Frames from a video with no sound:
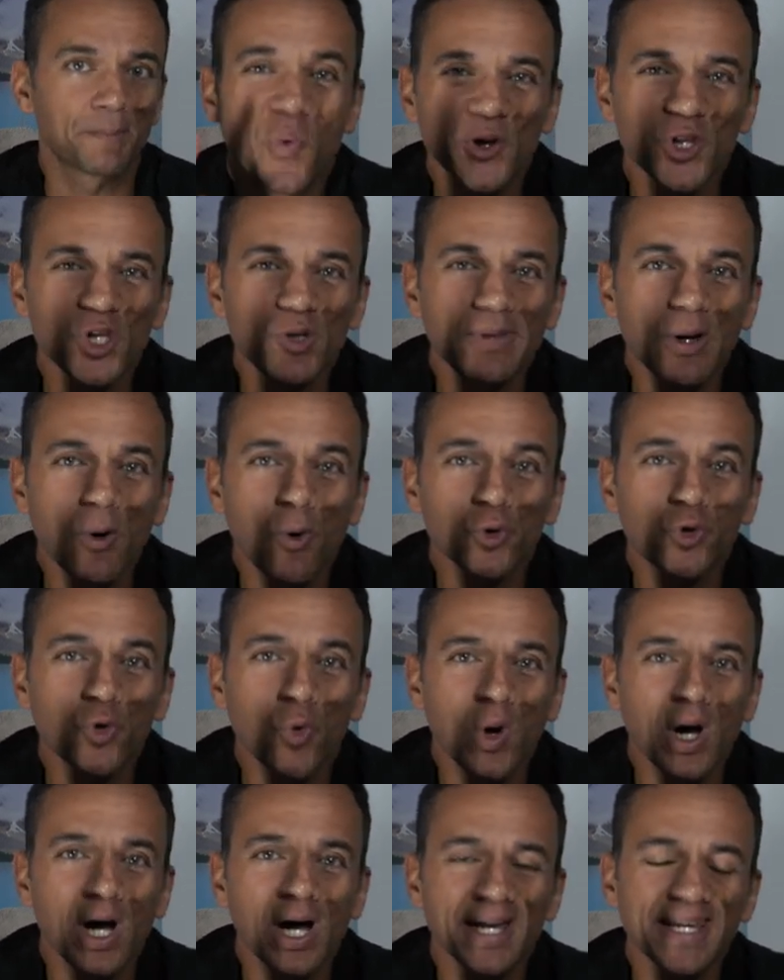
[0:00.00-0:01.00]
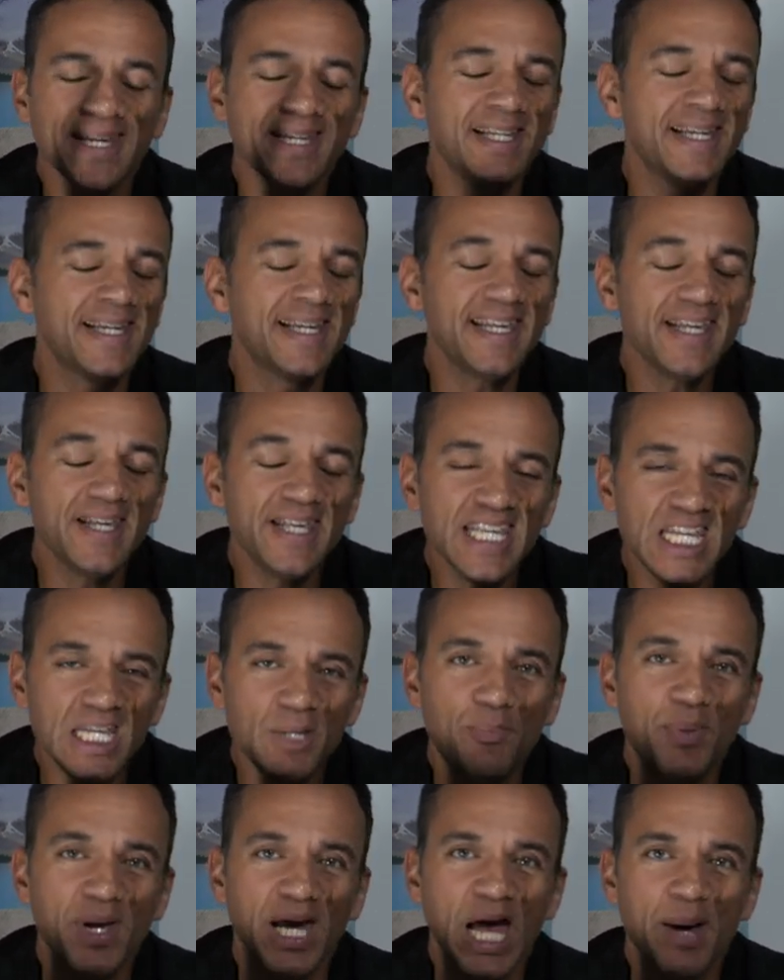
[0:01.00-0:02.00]
Point numéro 3, il est
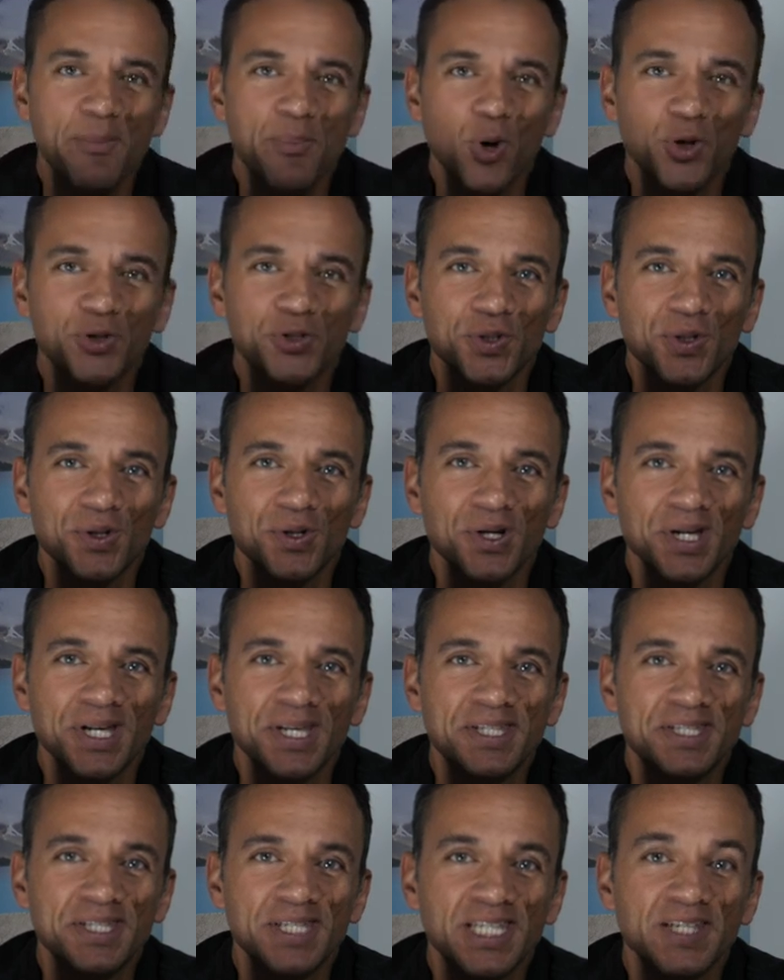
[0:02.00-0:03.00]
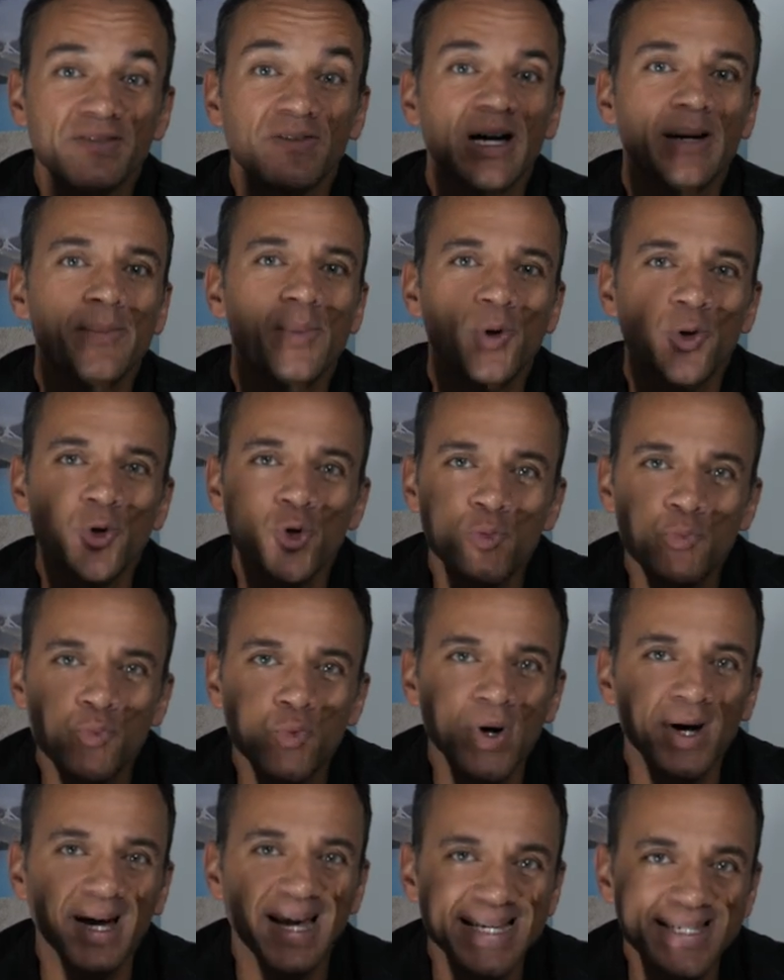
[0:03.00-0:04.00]
hyper important et c'était vraiment le
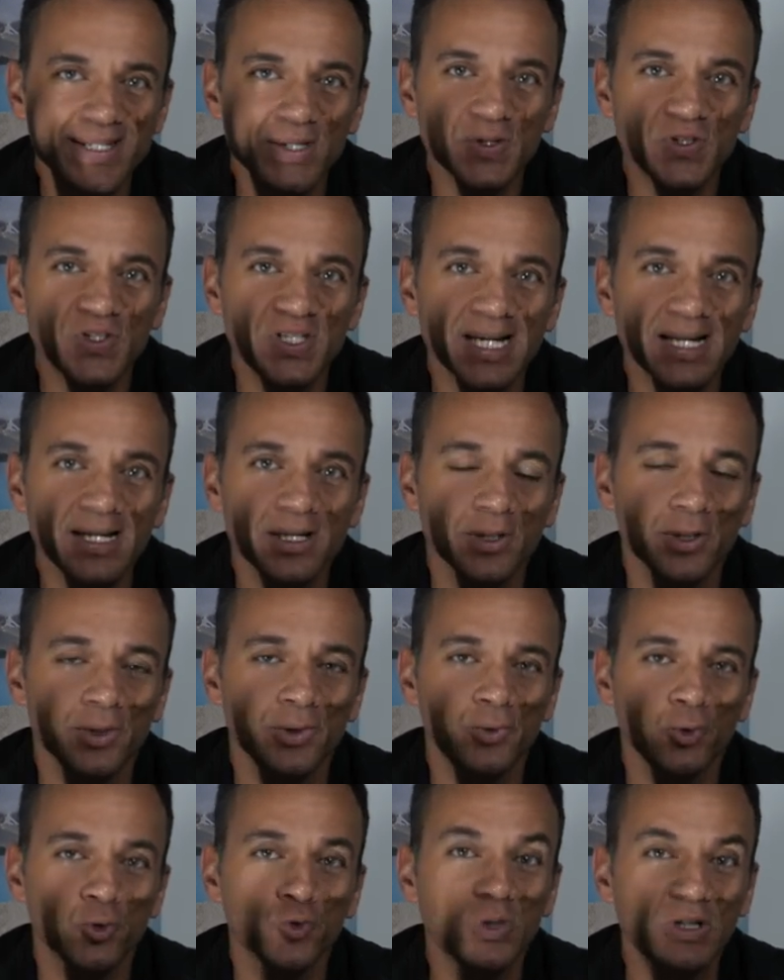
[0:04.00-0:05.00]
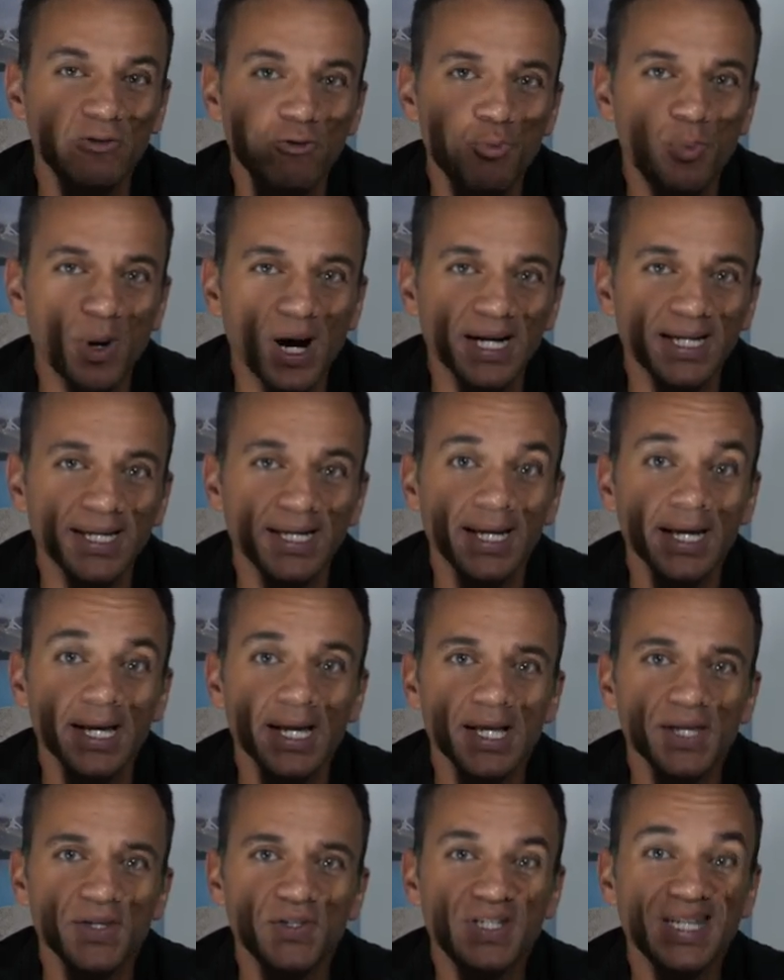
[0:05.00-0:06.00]
point essentiel euh, dont je voulais vous parler,
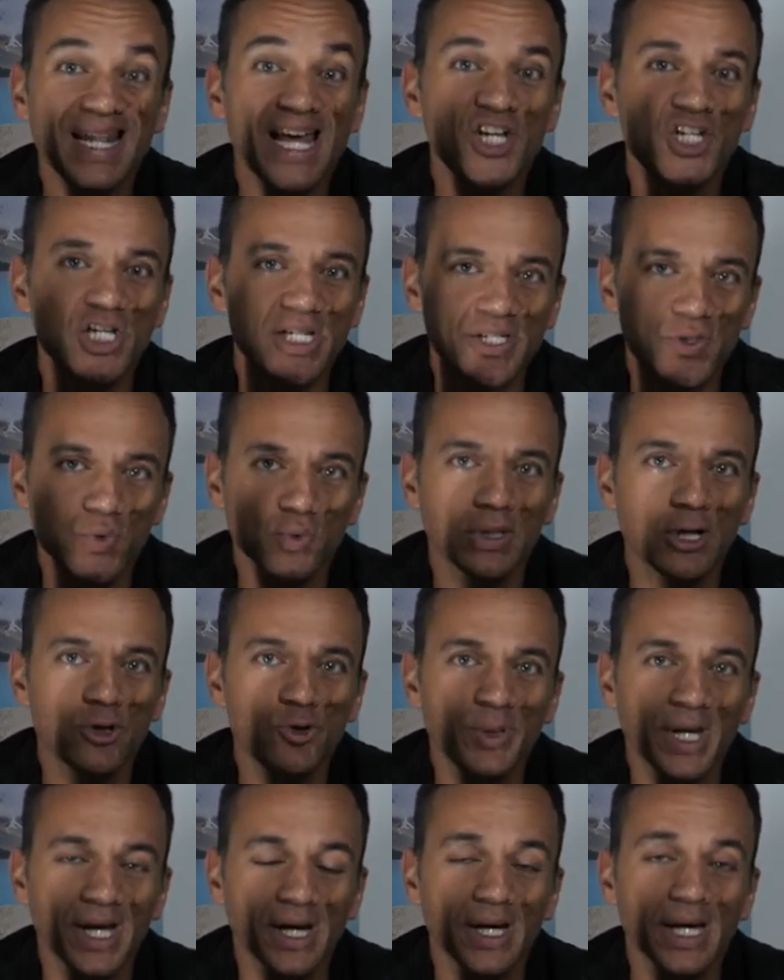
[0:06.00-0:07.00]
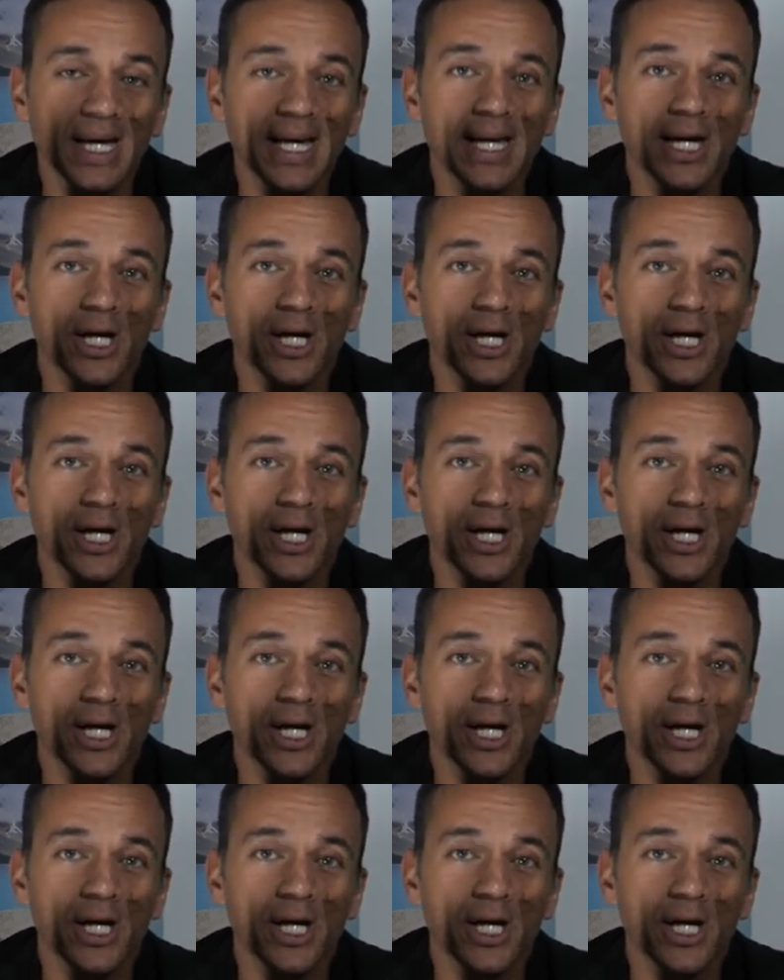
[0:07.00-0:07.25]
c'est la gestion de la lumière.